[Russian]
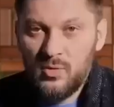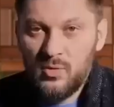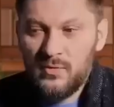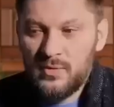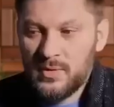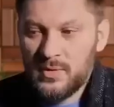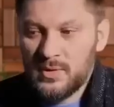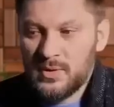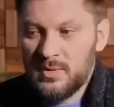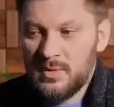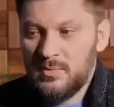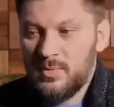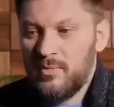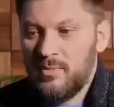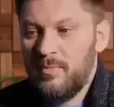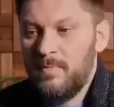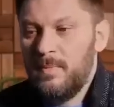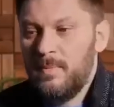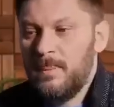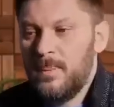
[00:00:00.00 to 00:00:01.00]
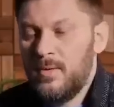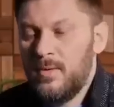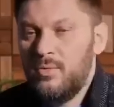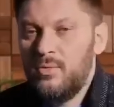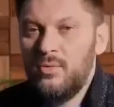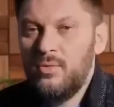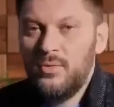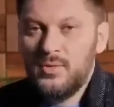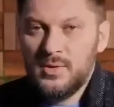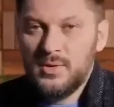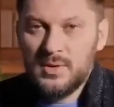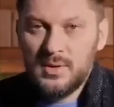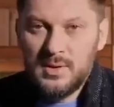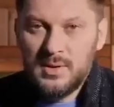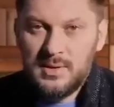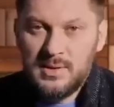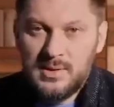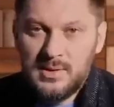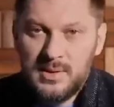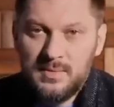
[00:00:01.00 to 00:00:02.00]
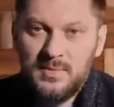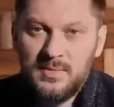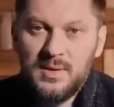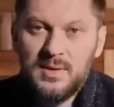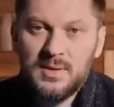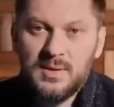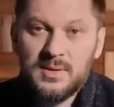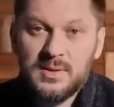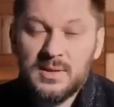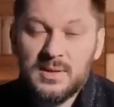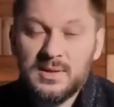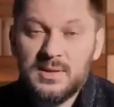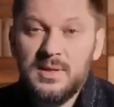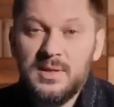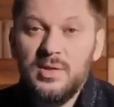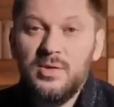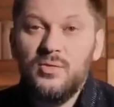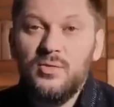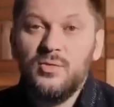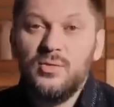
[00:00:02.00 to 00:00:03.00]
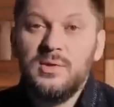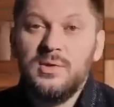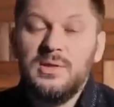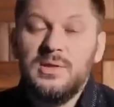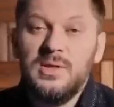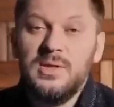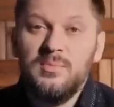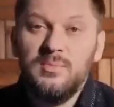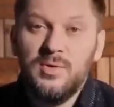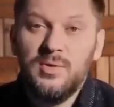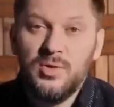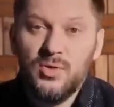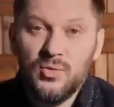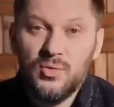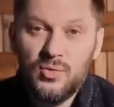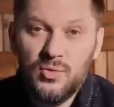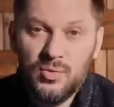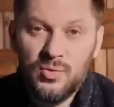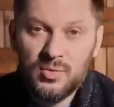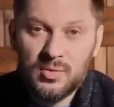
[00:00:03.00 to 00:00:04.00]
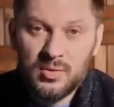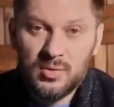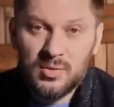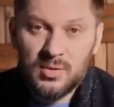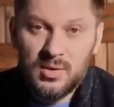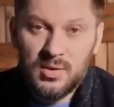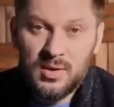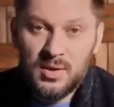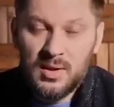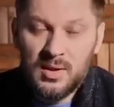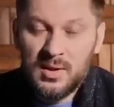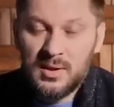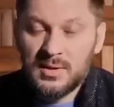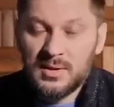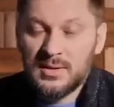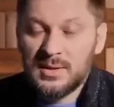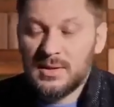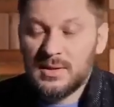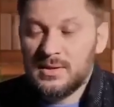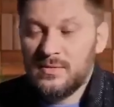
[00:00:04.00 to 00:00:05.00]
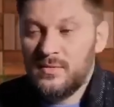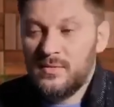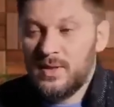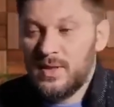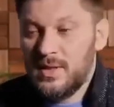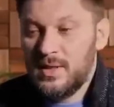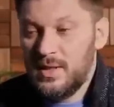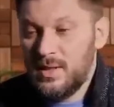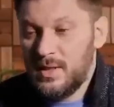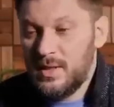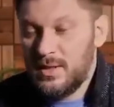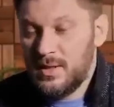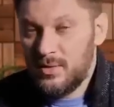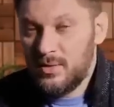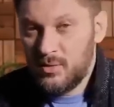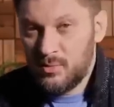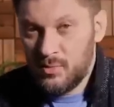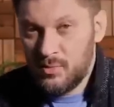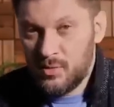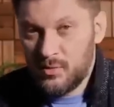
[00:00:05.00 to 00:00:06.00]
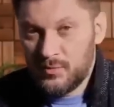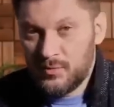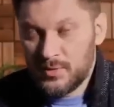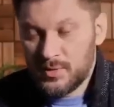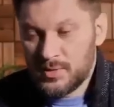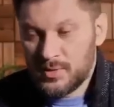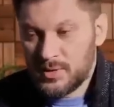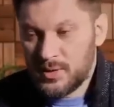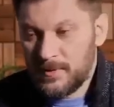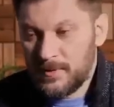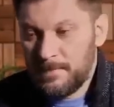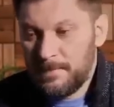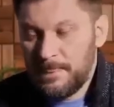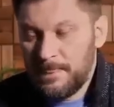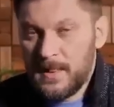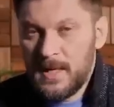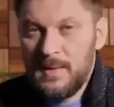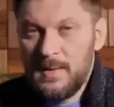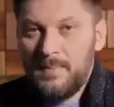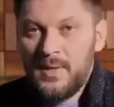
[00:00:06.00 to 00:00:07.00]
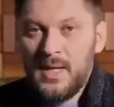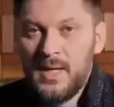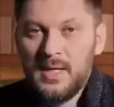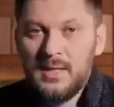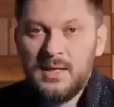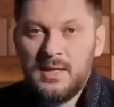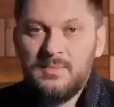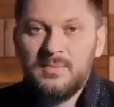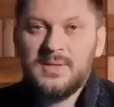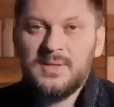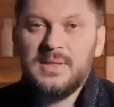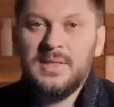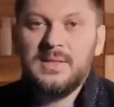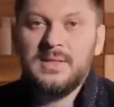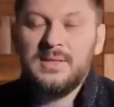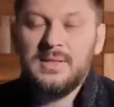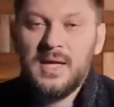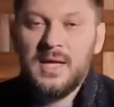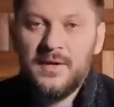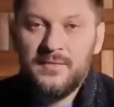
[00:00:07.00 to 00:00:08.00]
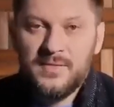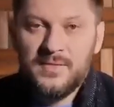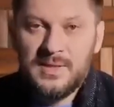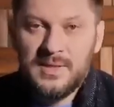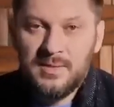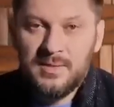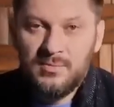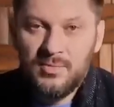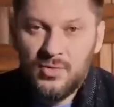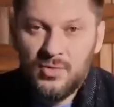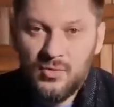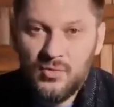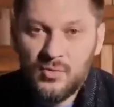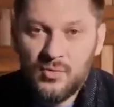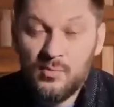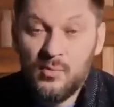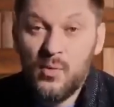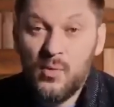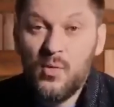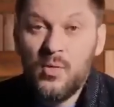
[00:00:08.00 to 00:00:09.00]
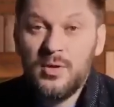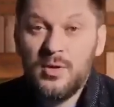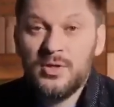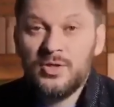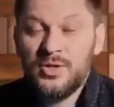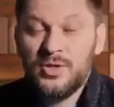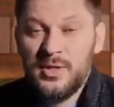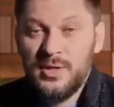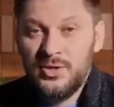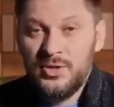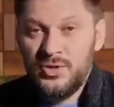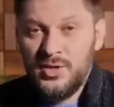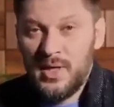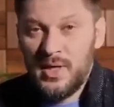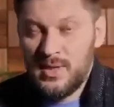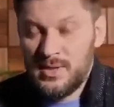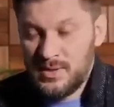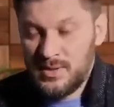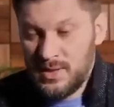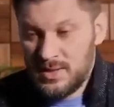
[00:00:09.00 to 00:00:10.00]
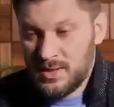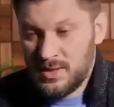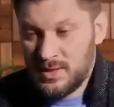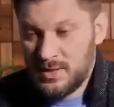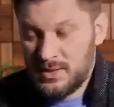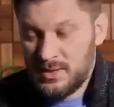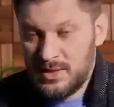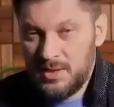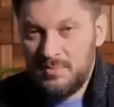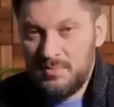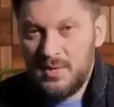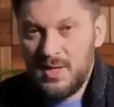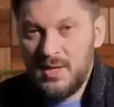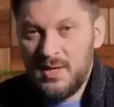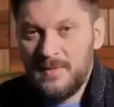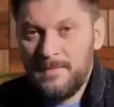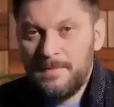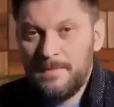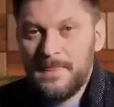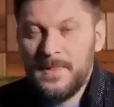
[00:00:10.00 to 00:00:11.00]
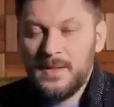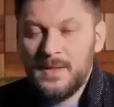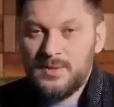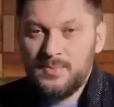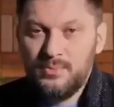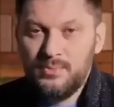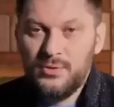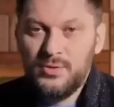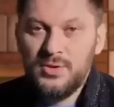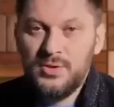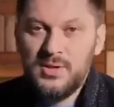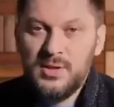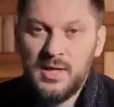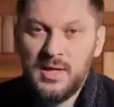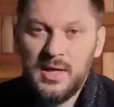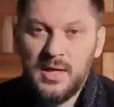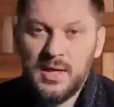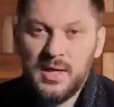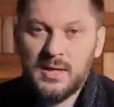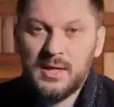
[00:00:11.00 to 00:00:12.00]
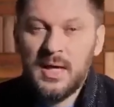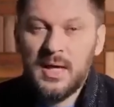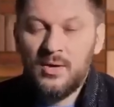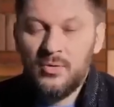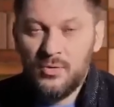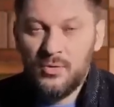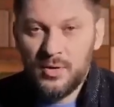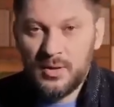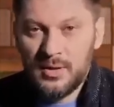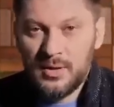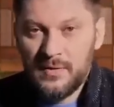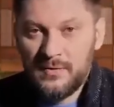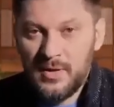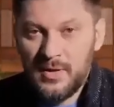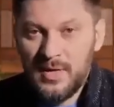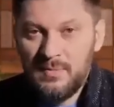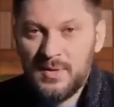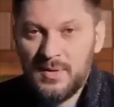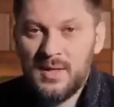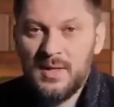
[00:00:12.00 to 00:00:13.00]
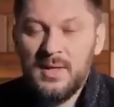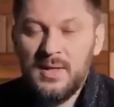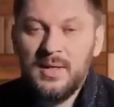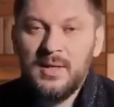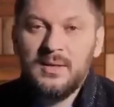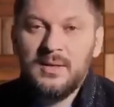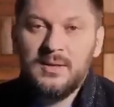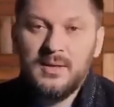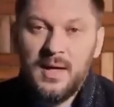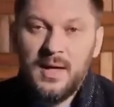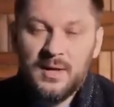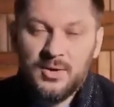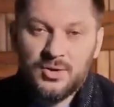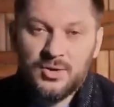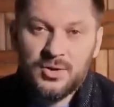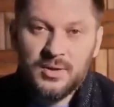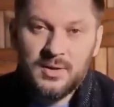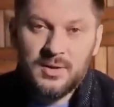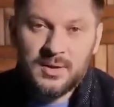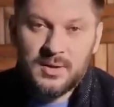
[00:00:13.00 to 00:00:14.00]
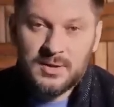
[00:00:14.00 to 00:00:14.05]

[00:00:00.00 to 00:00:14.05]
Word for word: любовницами, уходят из семьи и создают семью со своей любовницей. При этом, создав семью, большая часть этих семей спустя какое-то время также